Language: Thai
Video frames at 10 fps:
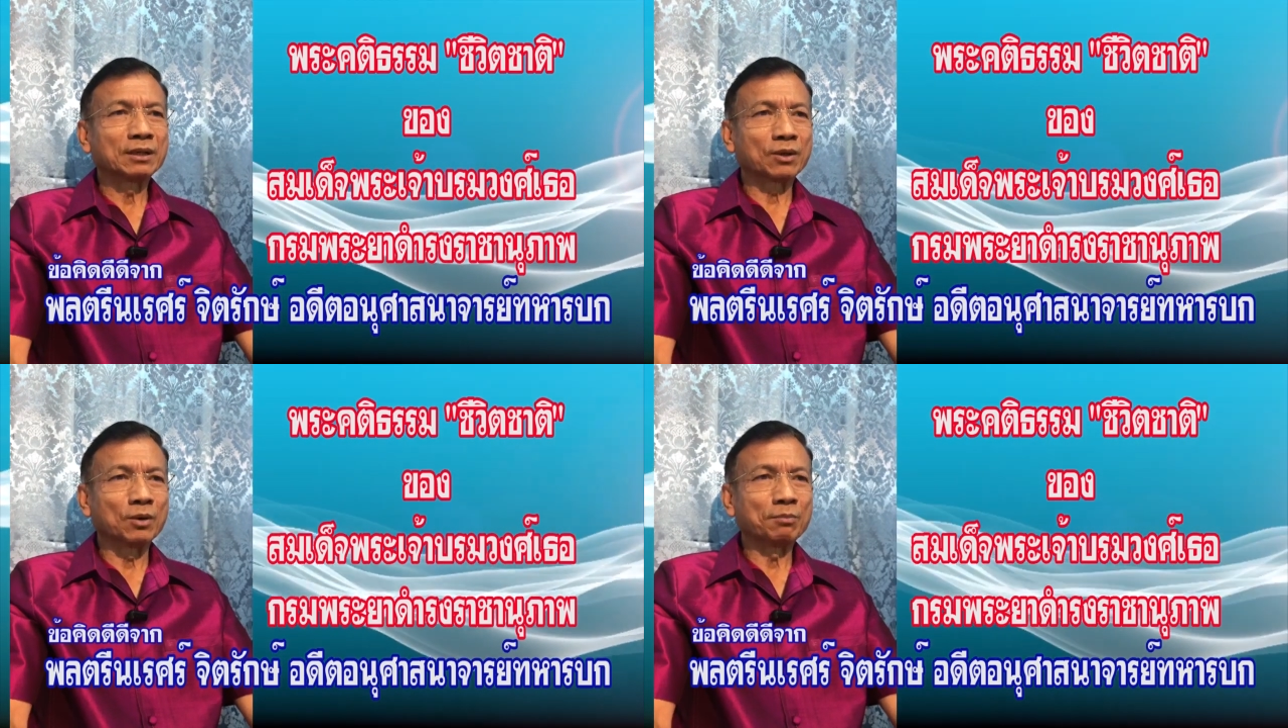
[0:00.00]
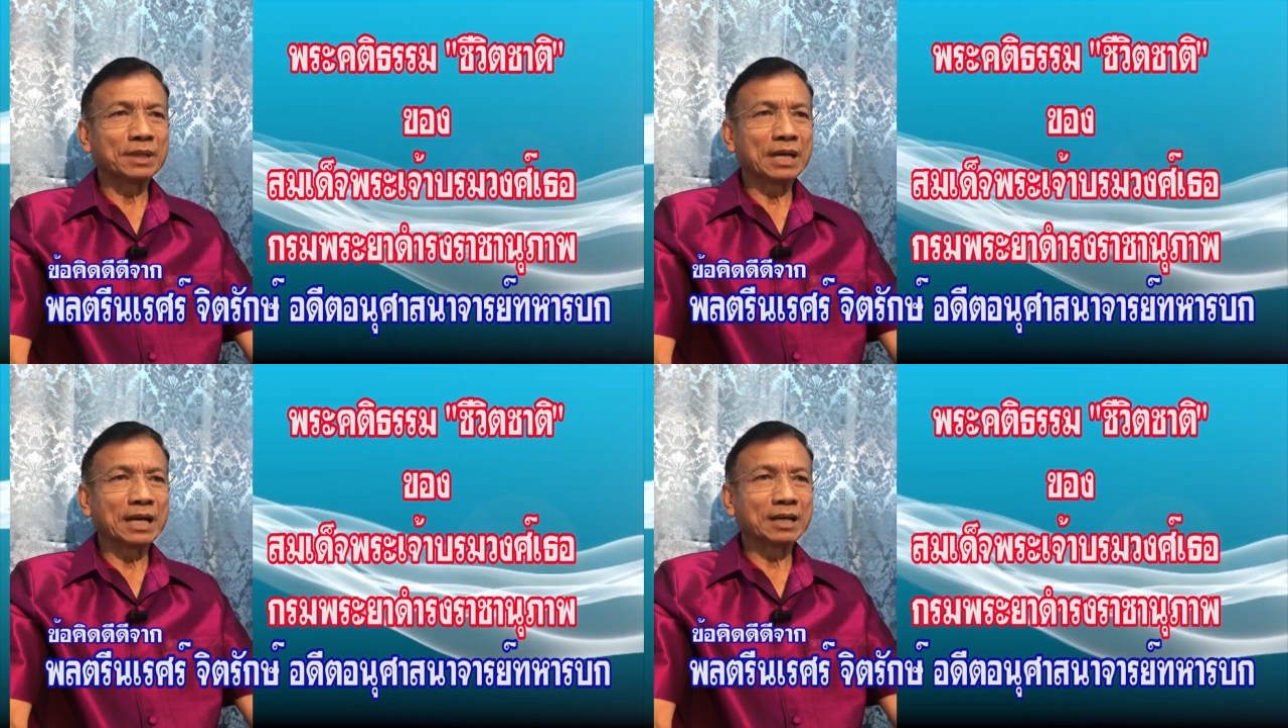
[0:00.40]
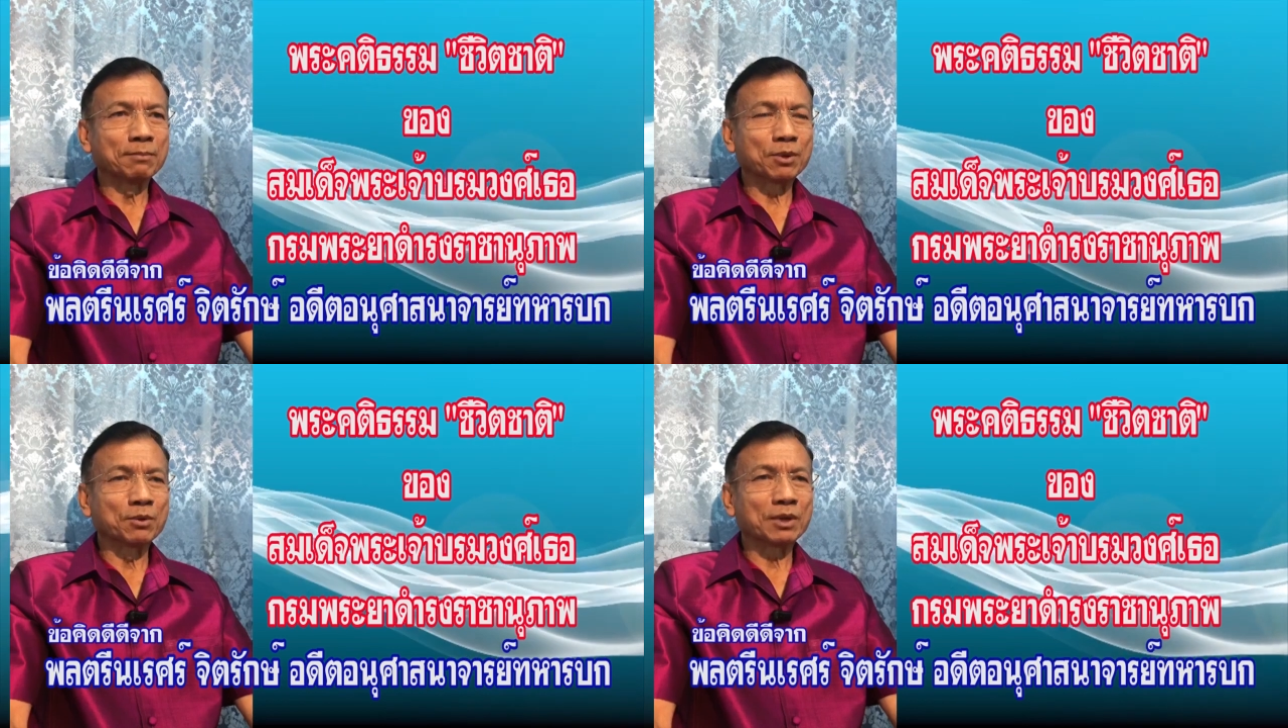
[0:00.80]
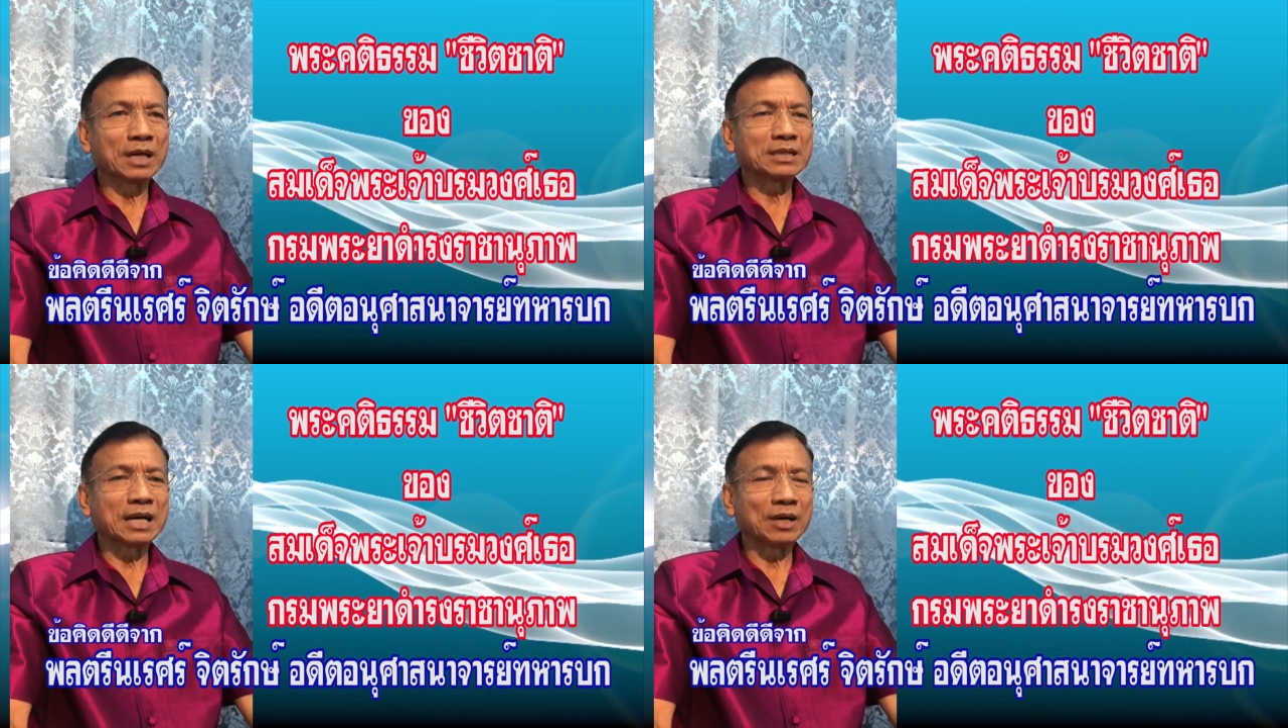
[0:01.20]
กรมพยาดำรง
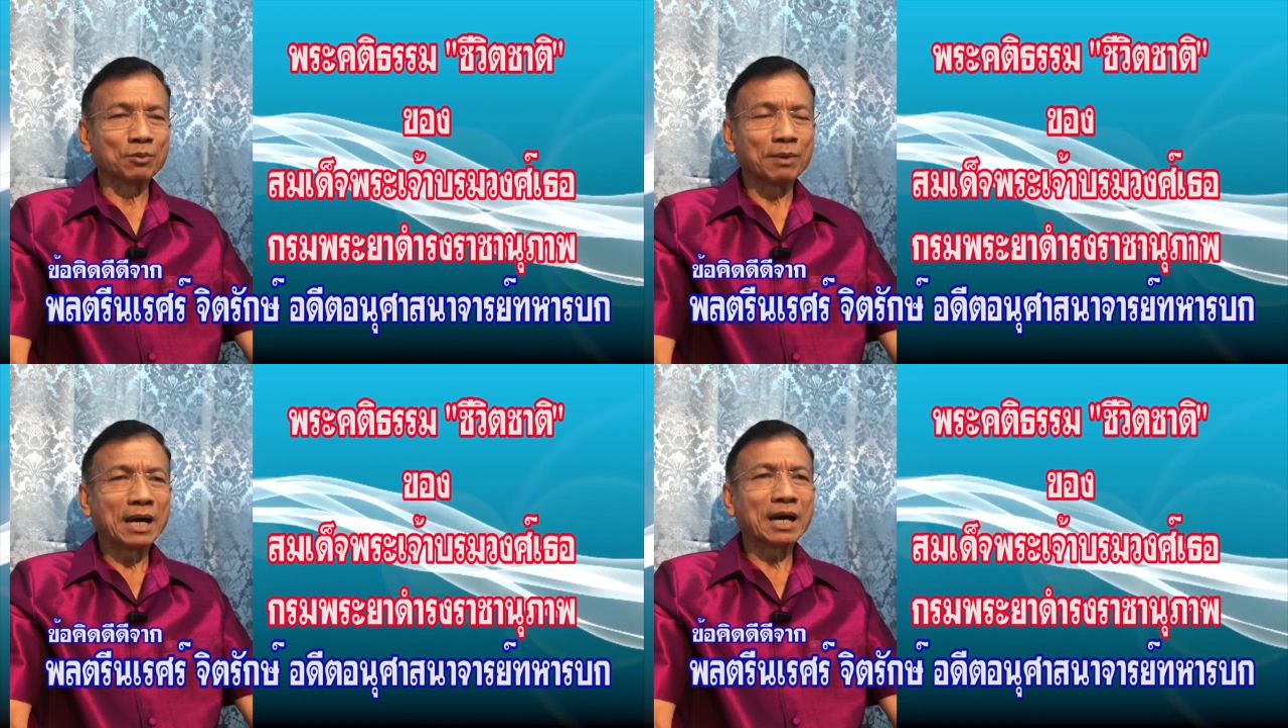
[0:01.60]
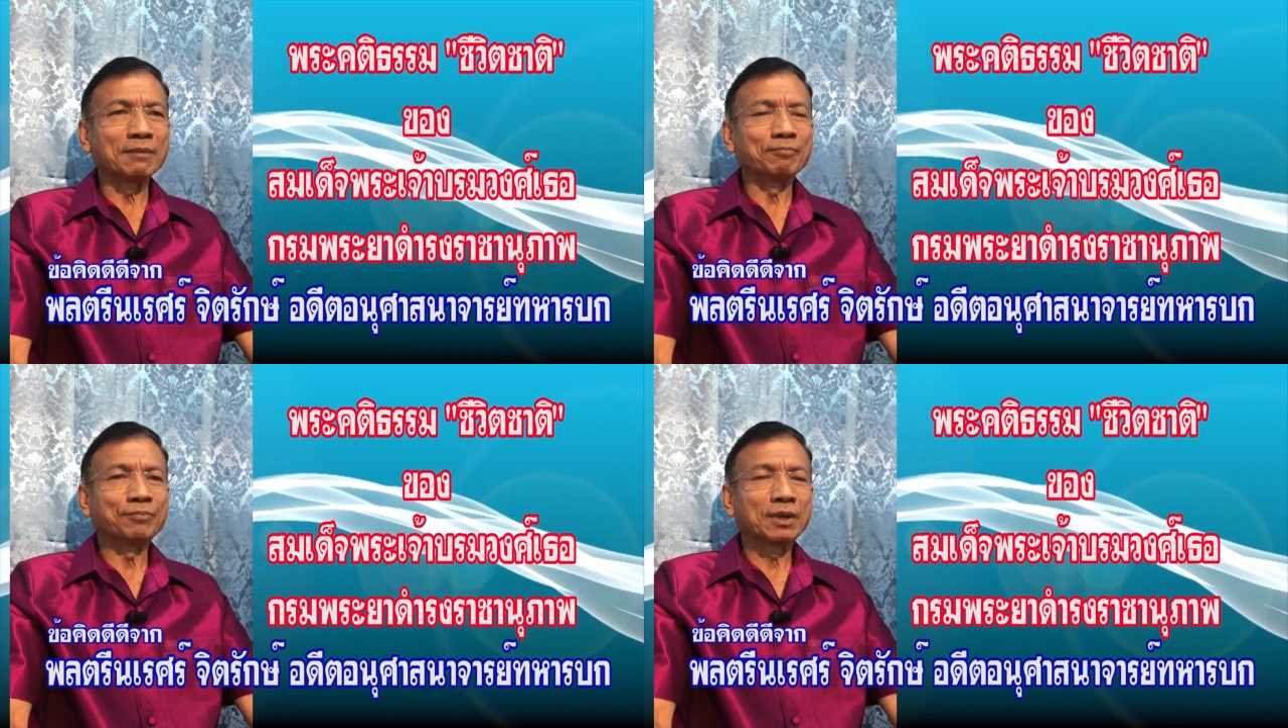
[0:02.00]
ราชานุภาพ